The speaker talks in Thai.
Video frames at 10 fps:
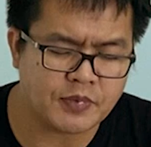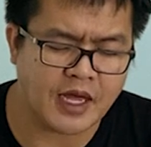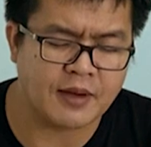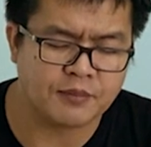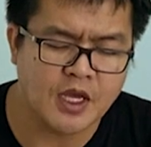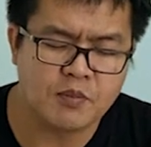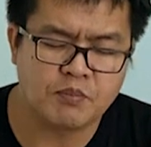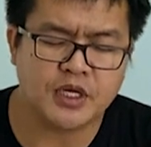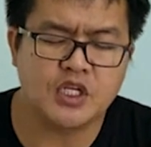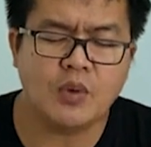บธรรม
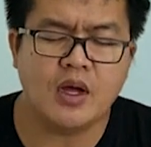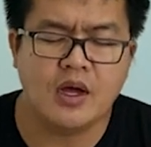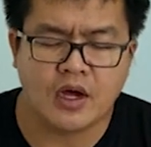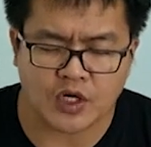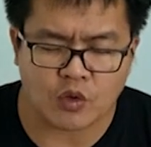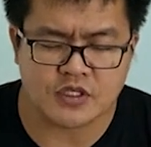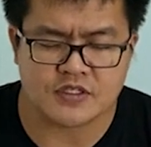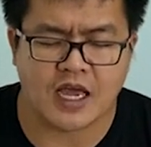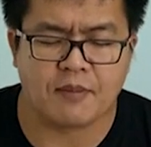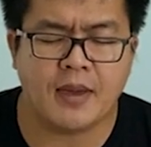เพื่อที่ว่าเราจะ
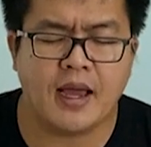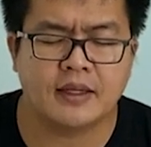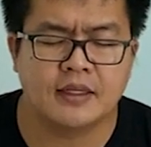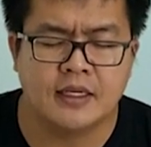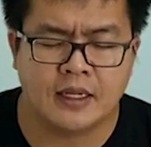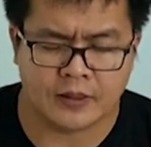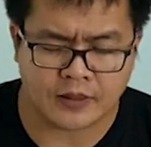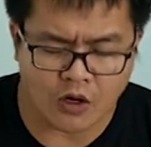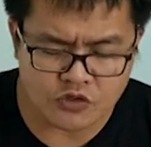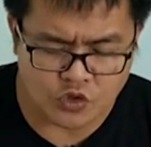สามารถ
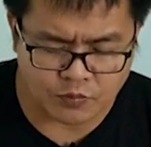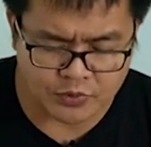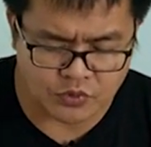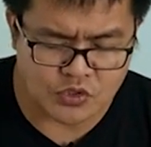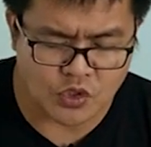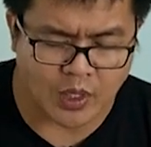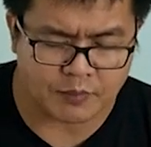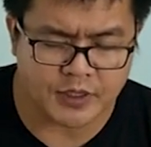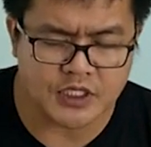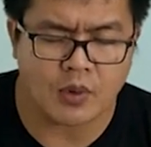เข้าสู่ประตูสวรร
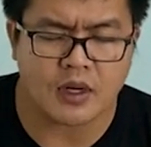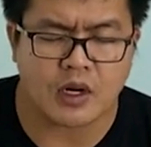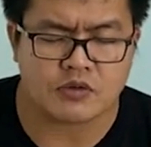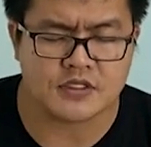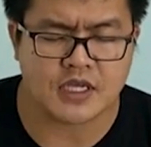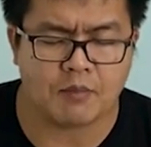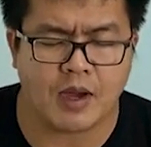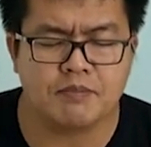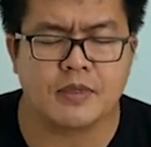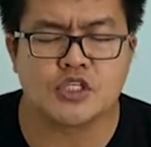ค์เพื่อที่ว่าเราจะสา
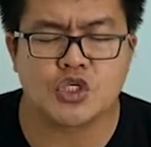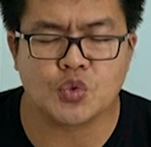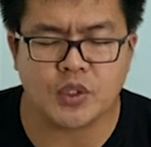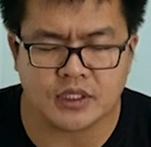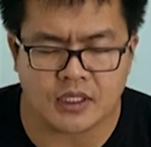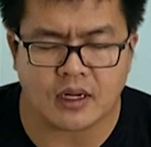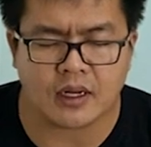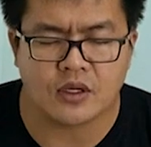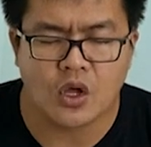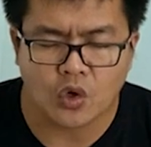มารถมีชีวิตนิรั
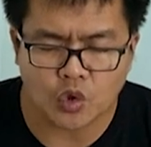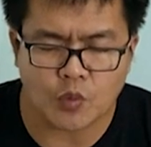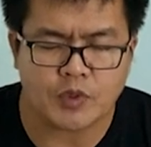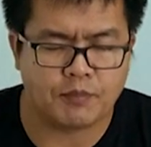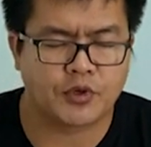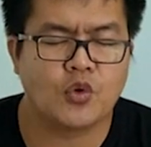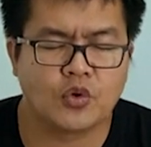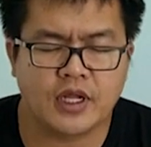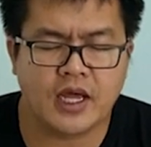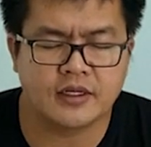นดร์ร่วมกับพระอ
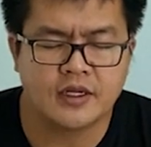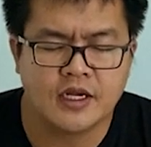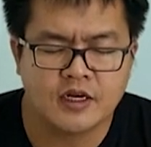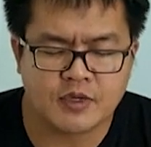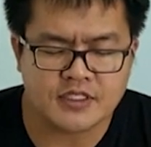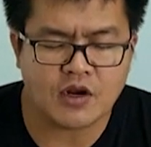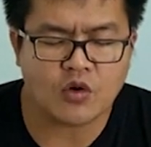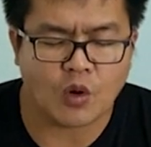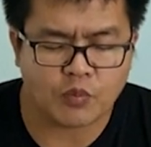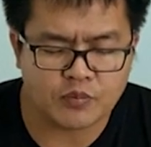งค์ได้ พระเจ้า
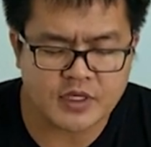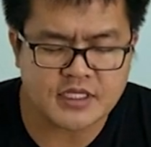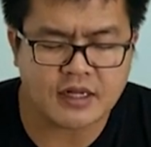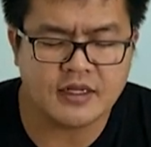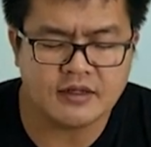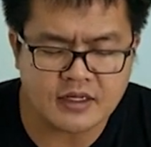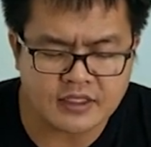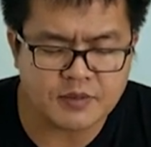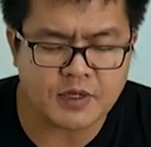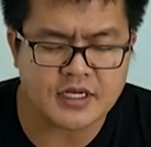เราขอบคุณพระเจ้าที่เรื่อง
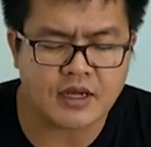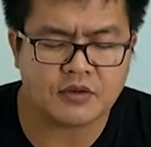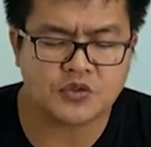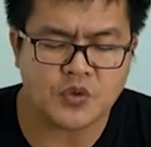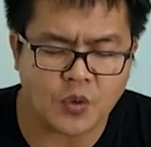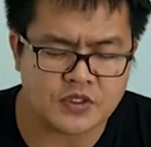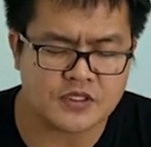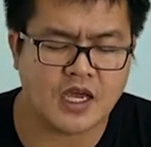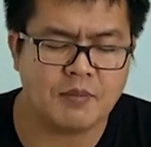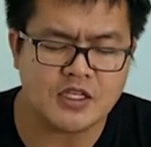นี้ พระเจ้าทุกคน
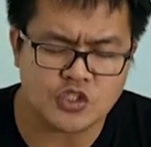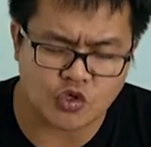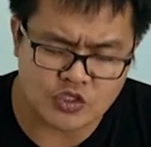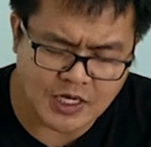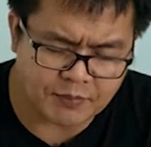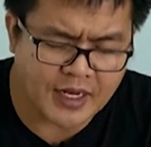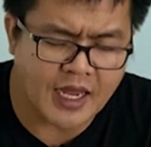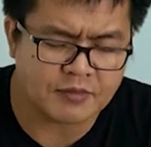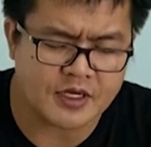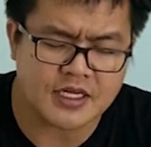จะสามารถจดจำ
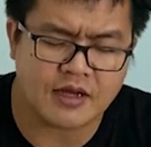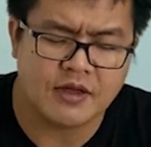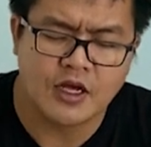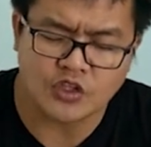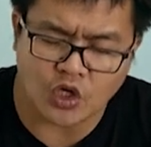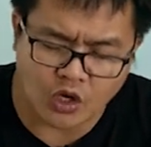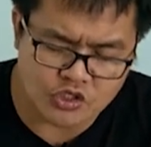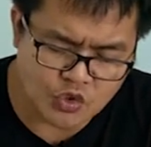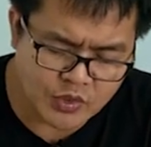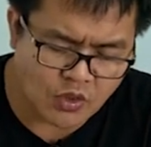ได้ พระเจ้าตลอด
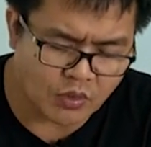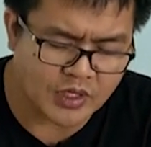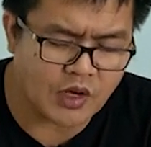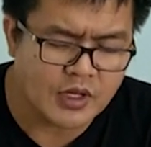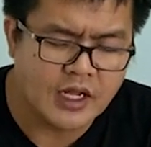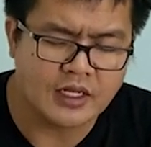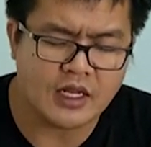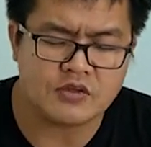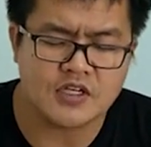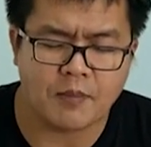ชีวิตของเรา และ
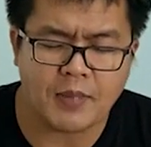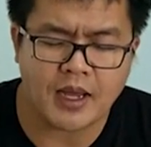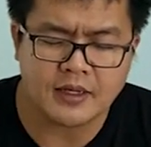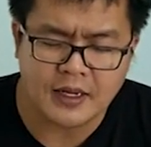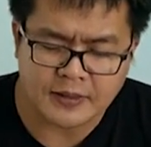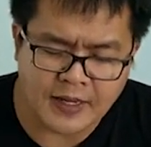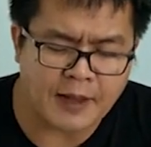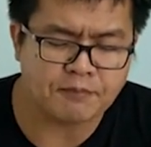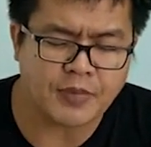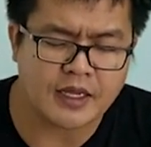เราสามารถ
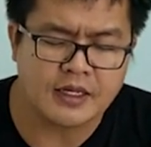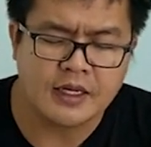นำไป